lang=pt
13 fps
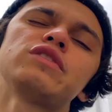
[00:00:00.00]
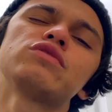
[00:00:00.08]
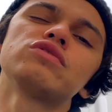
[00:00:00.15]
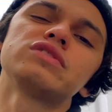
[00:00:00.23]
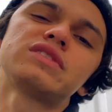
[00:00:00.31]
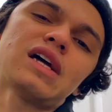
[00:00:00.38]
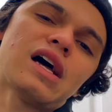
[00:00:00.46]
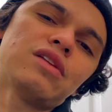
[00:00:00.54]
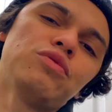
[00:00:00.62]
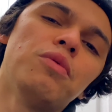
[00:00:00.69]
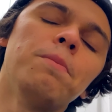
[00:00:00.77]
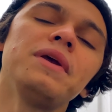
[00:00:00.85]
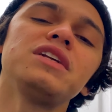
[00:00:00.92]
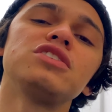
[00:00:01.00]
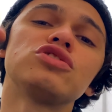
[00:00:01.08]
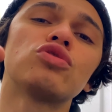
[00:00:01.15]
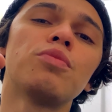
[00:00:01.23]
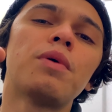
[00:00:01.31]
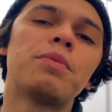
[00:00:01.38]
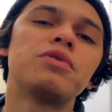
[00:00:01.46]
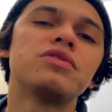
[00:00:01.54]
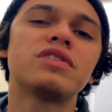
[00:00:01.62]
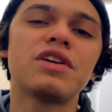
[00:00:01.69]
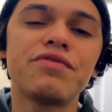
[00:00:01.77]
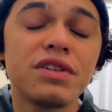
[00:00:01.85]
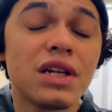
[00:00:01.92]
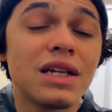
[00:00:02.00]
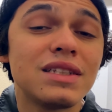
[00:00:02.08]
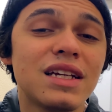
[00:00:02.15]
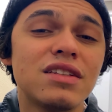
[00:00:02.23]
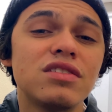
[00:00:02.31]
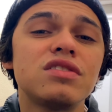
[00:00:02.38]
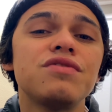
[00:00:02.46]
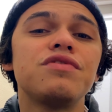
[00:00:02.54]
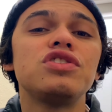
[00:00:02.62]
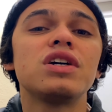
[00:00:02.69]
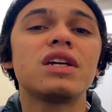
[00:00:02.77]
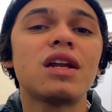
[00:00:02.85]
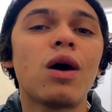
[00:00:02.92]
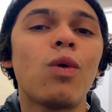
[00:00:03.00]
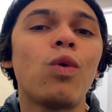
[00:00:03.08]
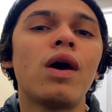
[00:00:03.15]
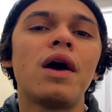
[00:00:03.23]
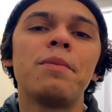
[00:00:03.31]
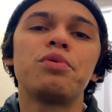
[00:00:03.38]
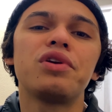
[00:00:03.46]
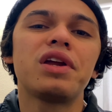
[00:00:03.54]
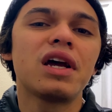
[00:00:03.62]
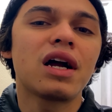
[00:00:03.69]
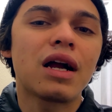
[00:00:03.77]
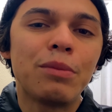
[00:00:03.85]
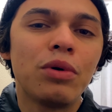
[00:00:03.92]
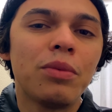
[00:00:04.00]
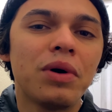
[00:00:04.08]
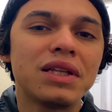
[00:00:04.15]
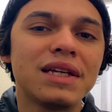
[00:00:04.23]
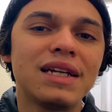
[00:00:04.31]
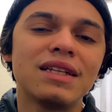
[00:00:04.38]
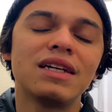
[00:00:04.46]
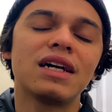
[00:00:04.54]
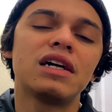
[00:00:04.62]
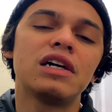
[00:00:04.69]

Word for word: tenham gostado. Me desculpa por não ter finalizado esse vídeo aqui na rua. É porque acabou a bateria da